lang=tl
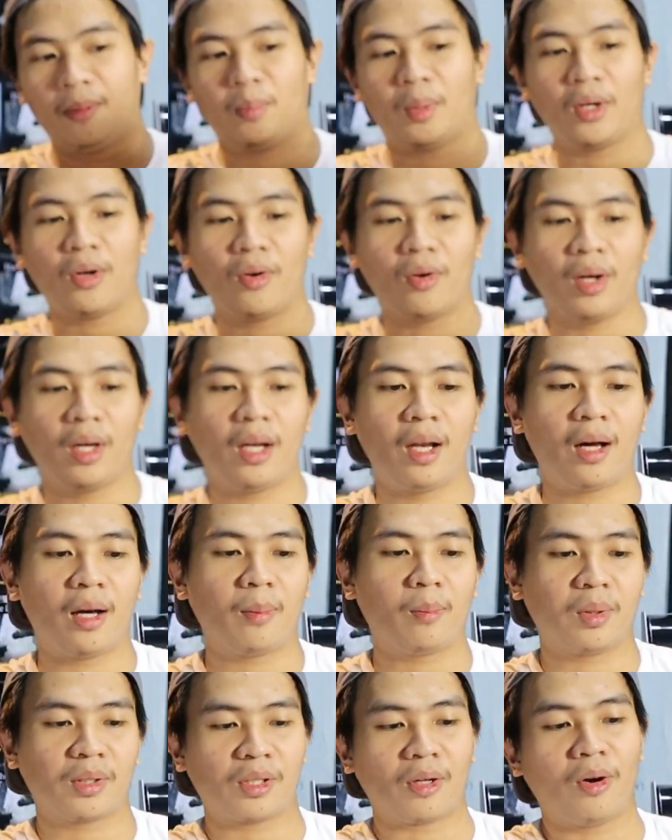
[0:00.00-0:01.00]
Pero okay
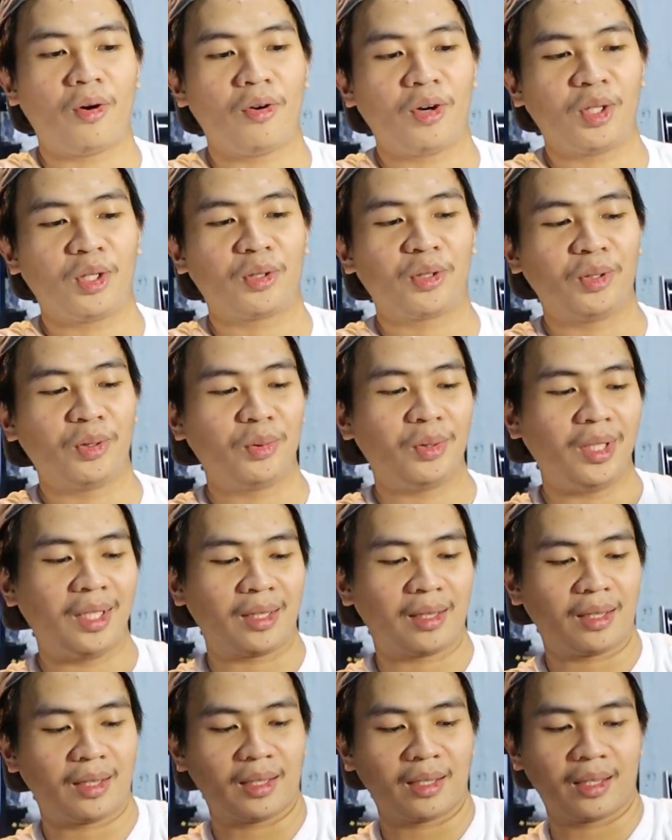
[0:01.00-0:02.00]
lang, basta okay yung
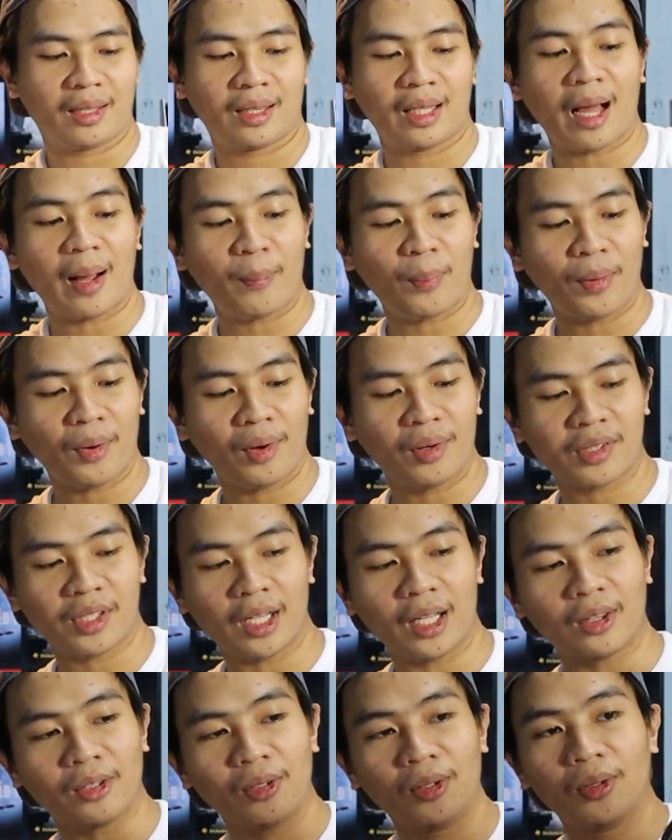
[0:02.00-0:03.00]
unit. Tapos,
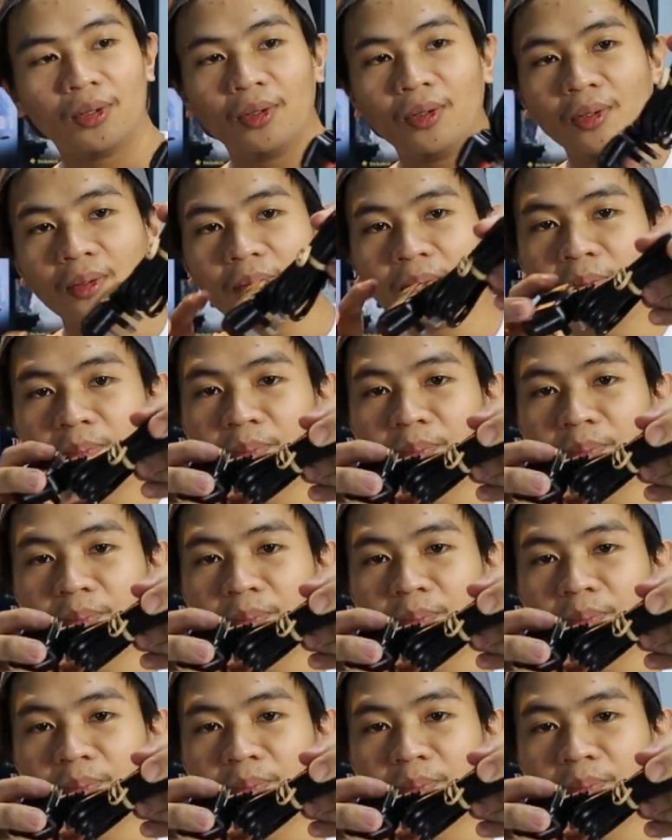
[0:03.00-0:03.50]
ito yung